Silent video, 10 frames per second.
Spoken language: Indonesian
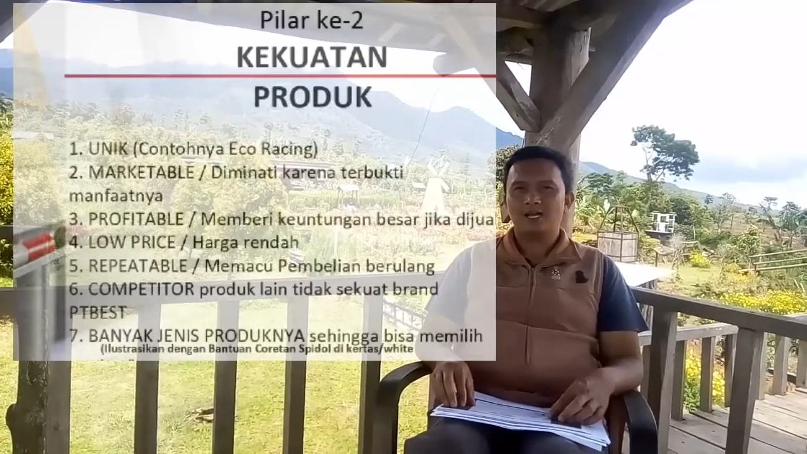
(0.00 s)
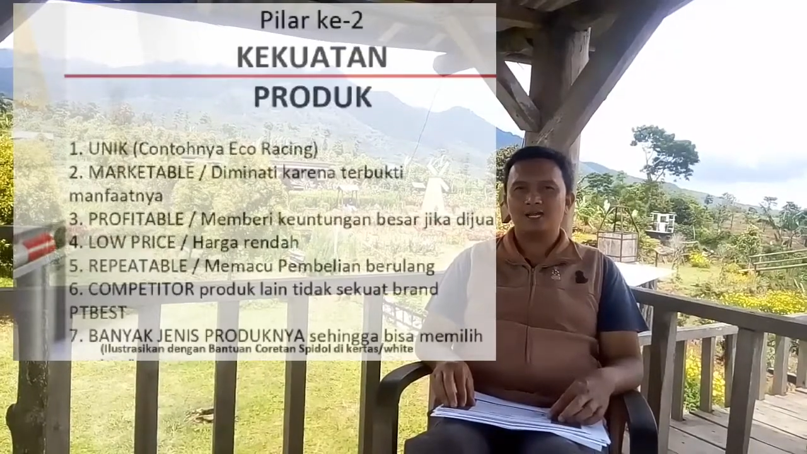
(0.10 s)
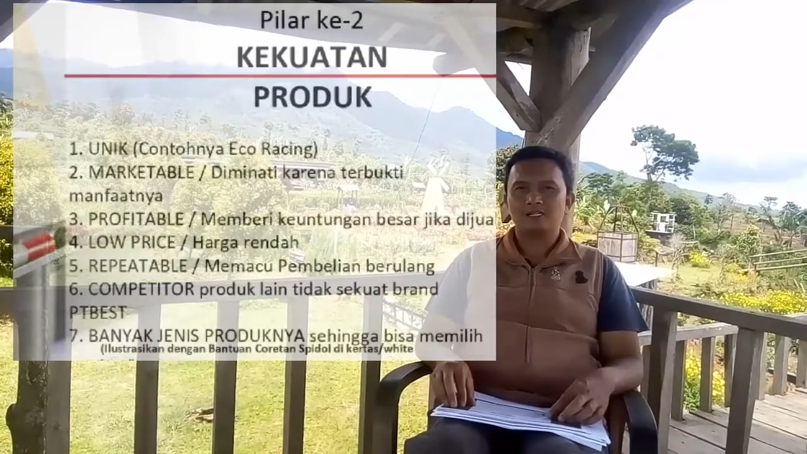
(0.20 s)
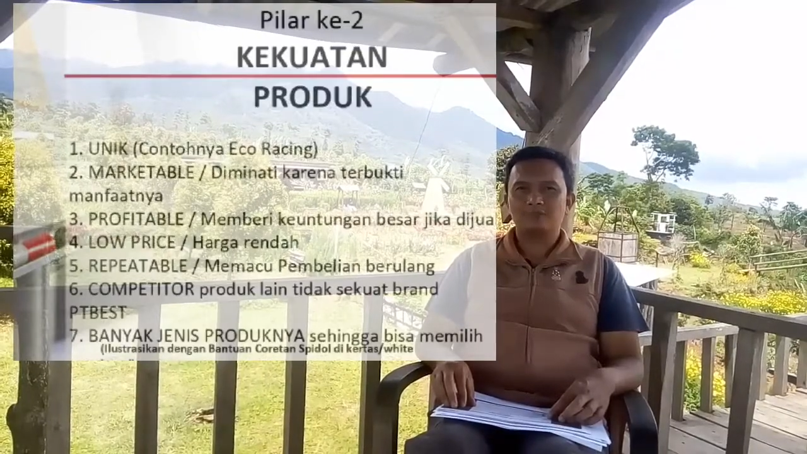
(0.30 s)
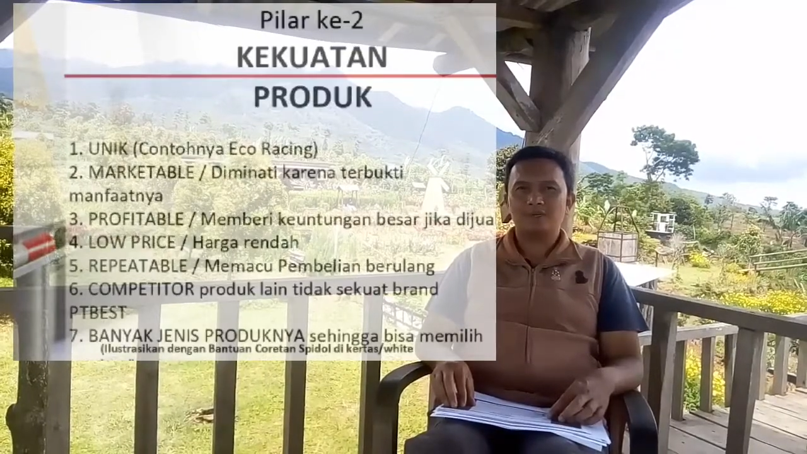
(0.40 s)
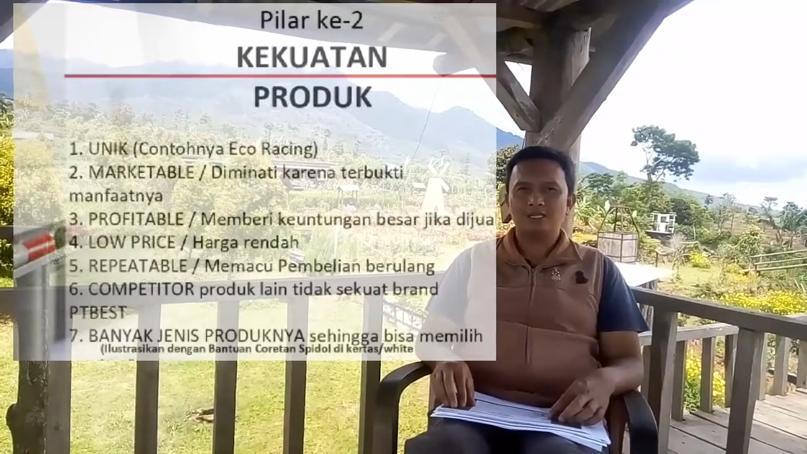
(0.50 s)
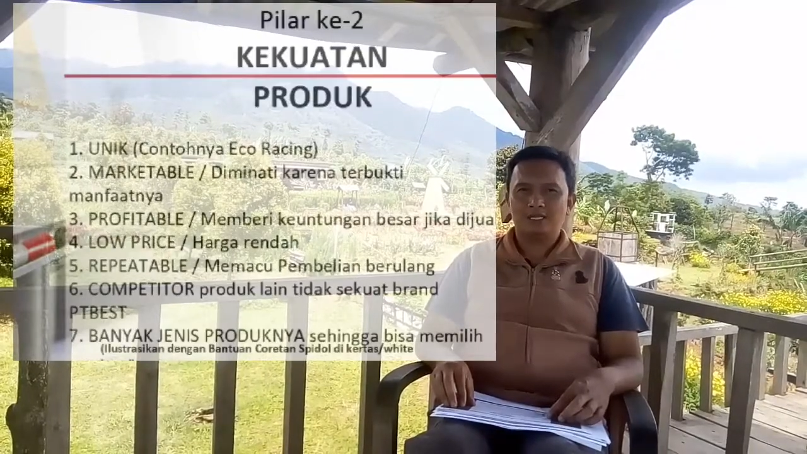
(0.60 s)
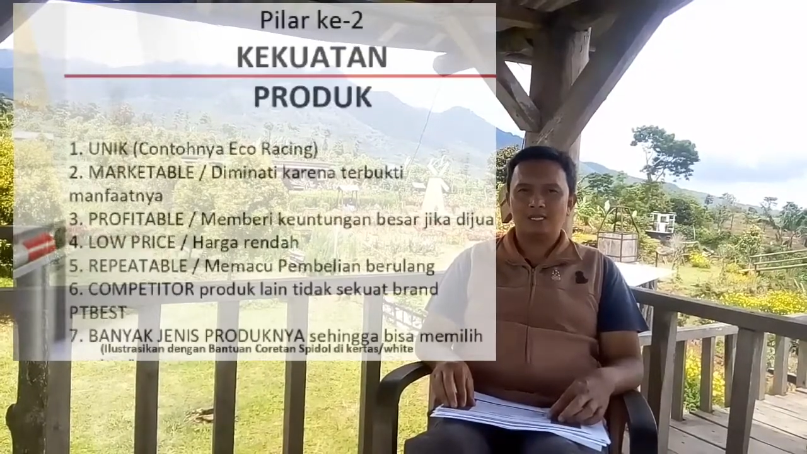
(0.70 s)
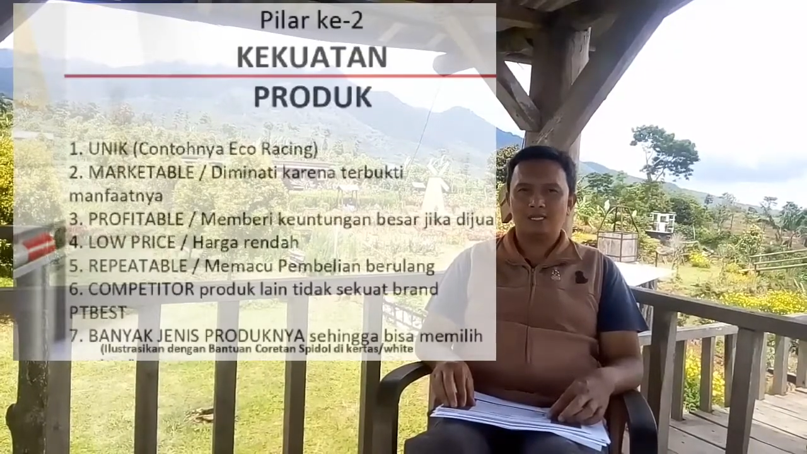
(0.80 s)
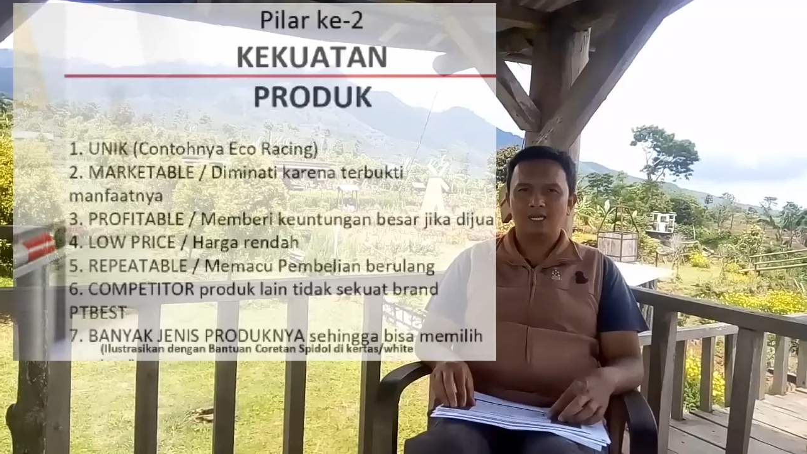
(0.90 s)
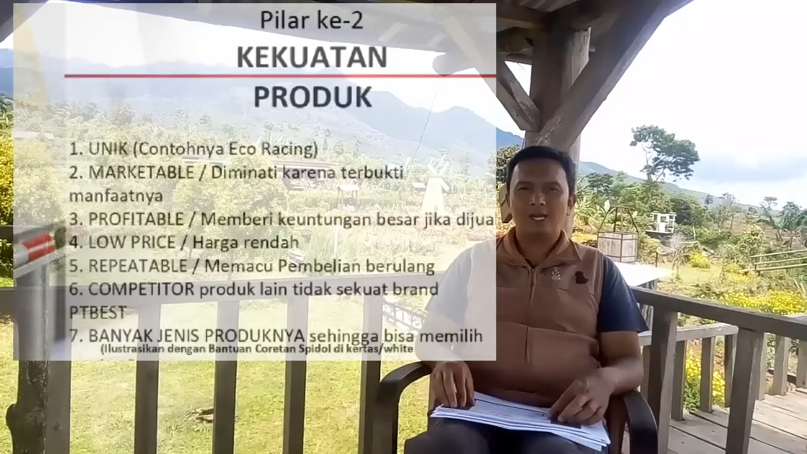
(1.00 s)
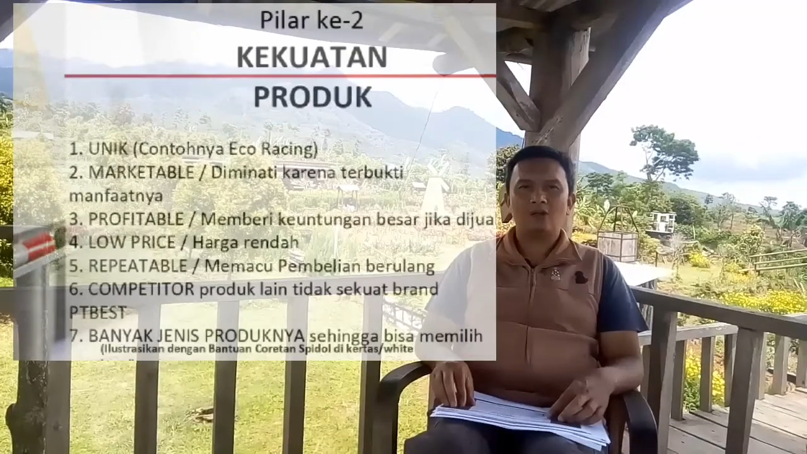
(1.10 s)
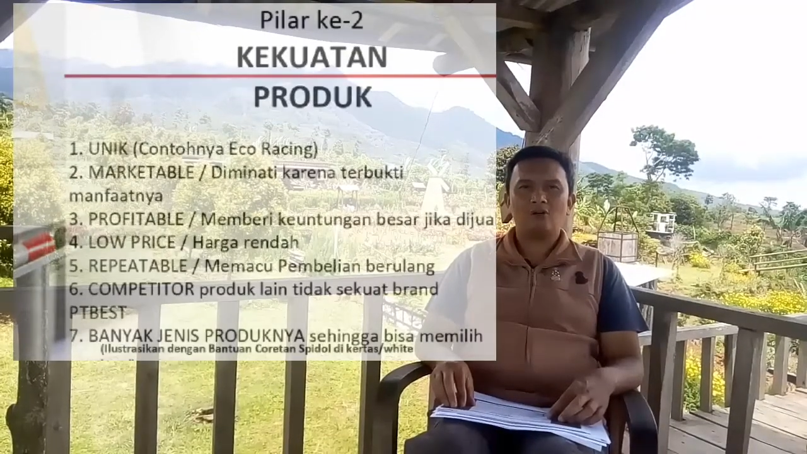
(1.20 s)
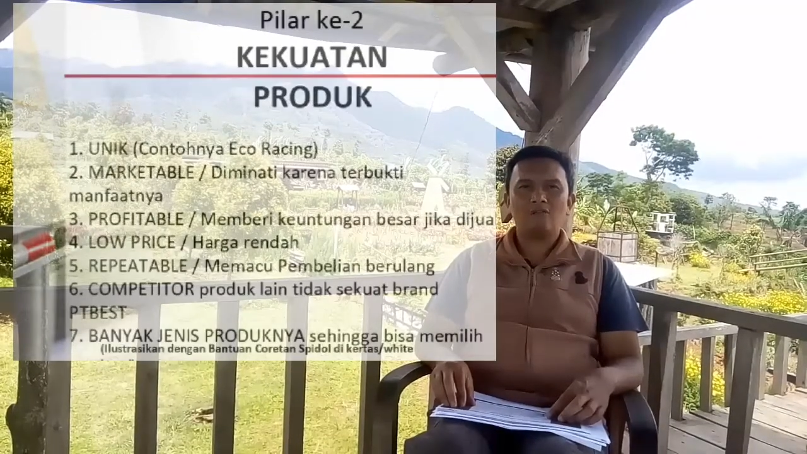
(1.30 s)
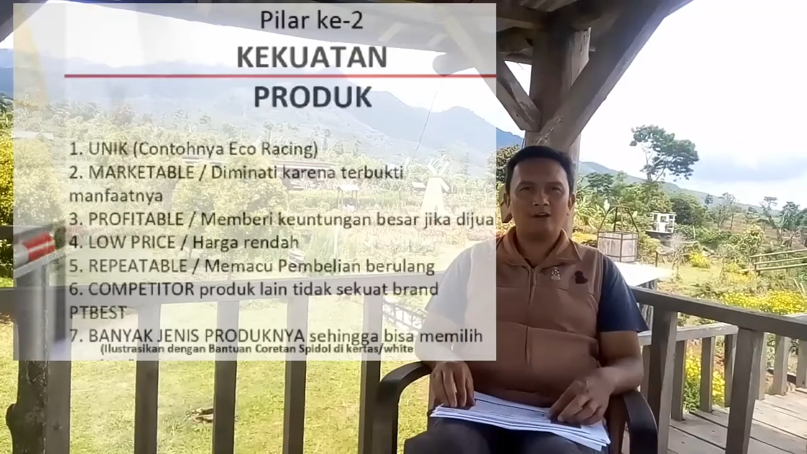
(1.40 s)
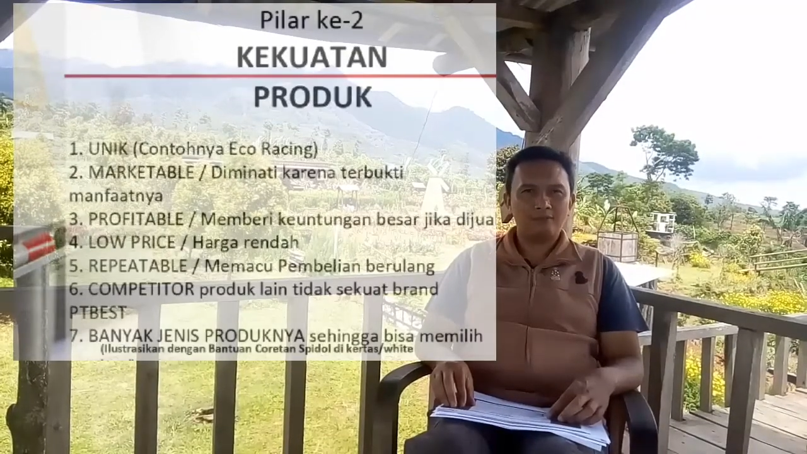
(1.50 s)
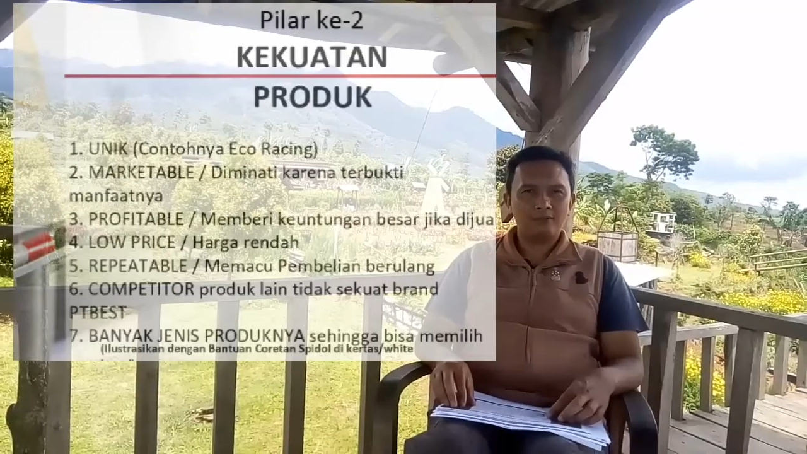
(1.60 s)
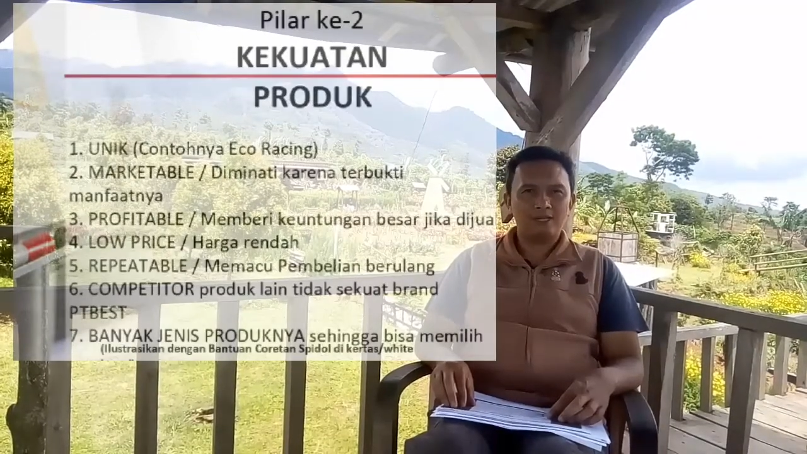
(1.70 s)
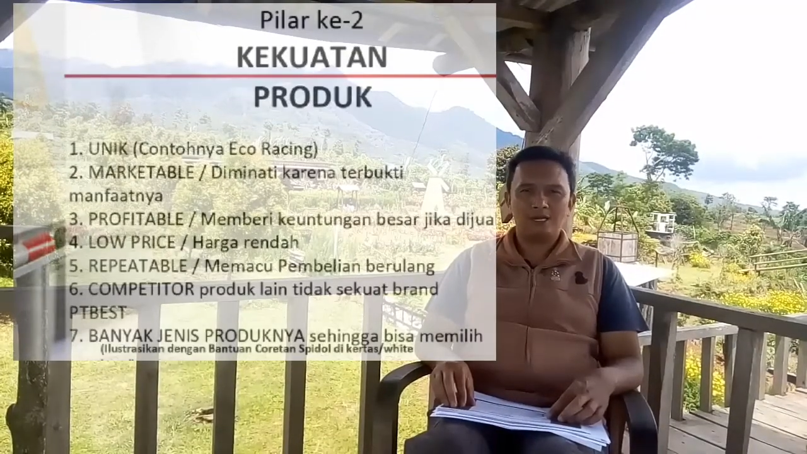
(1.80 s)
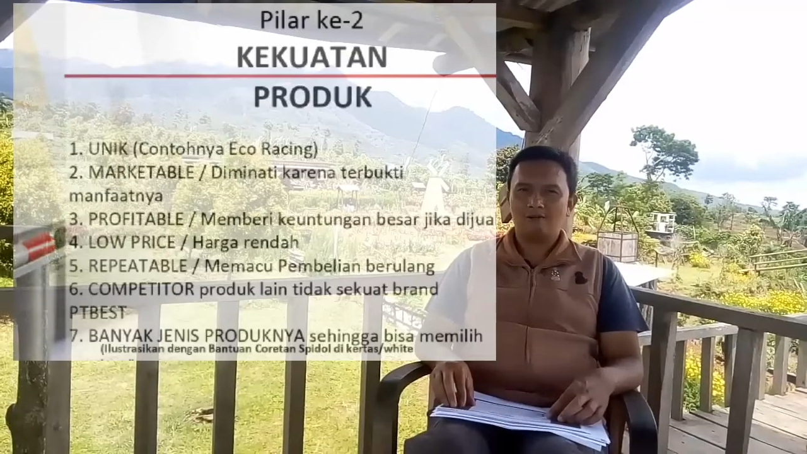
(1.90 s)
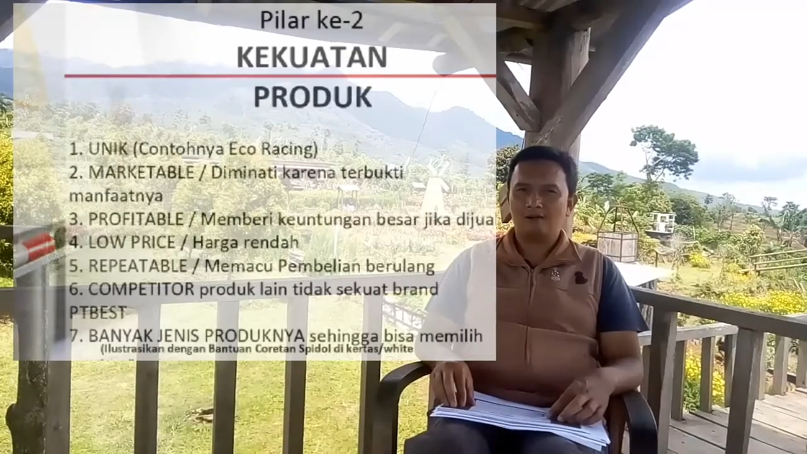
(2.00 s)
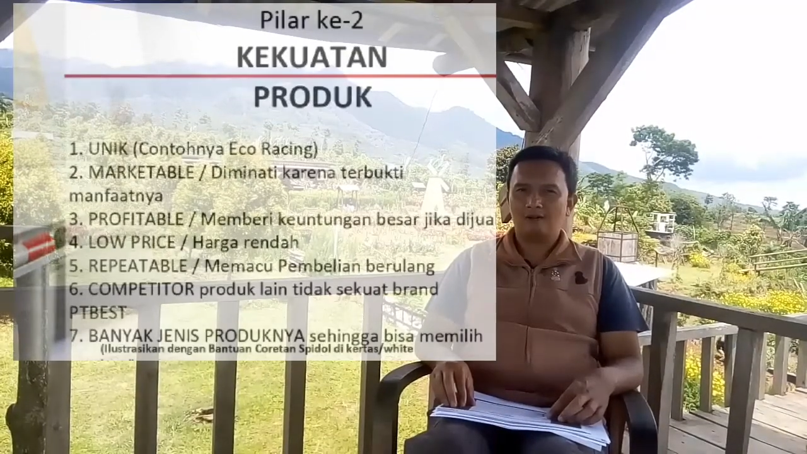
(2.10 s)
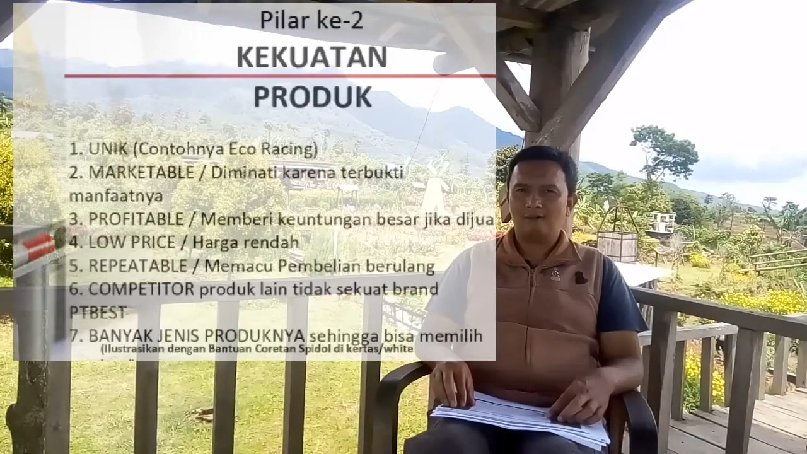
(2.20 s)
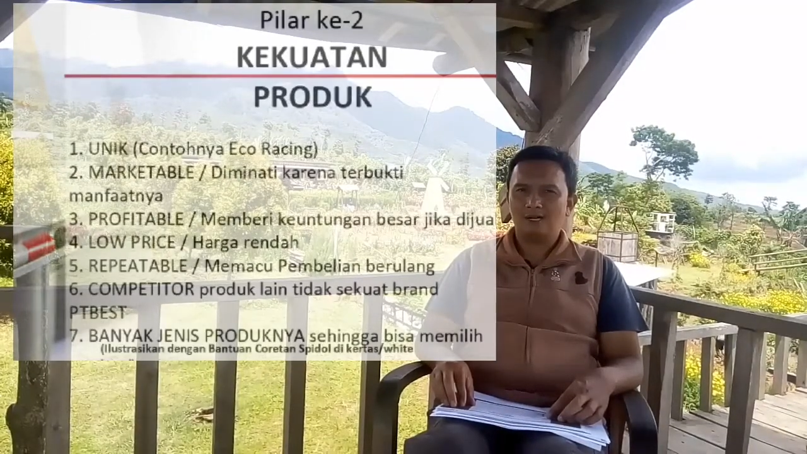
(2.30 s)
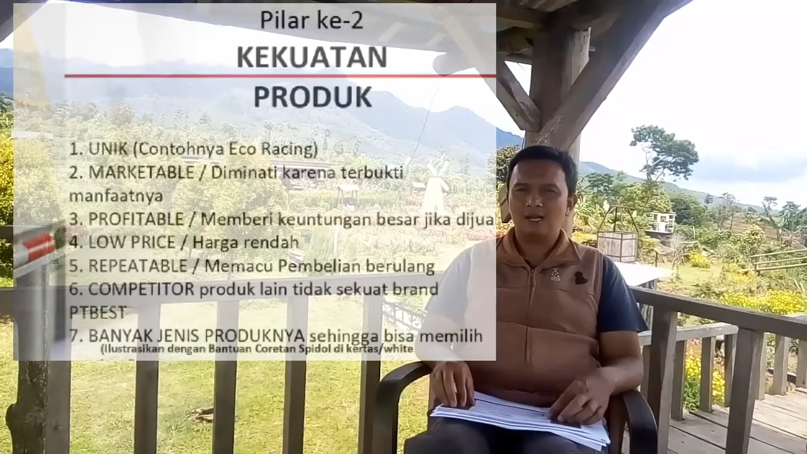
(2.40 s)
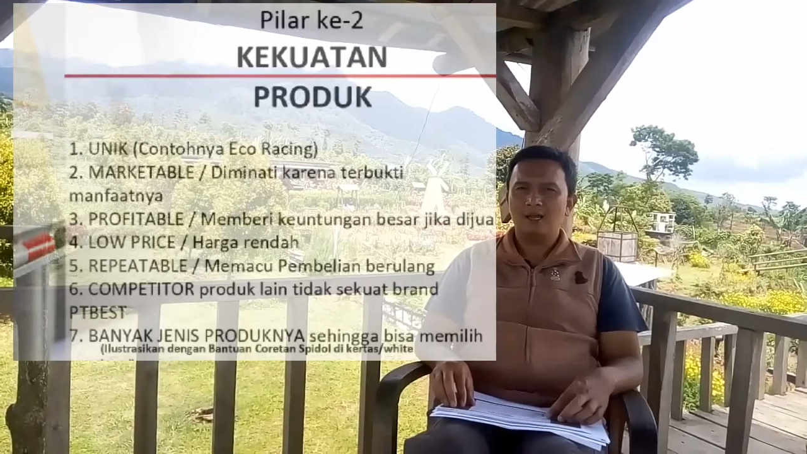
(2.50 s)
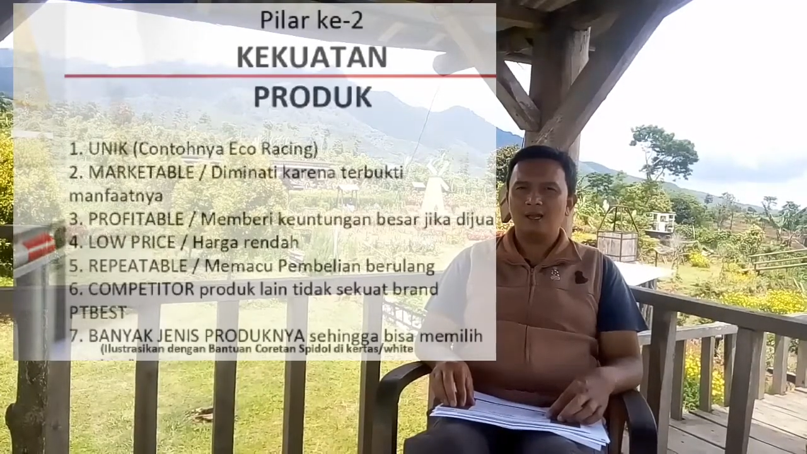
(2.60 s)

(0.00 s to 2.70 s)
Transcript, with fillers: Nah, seperti eco farming, kawan-kawan.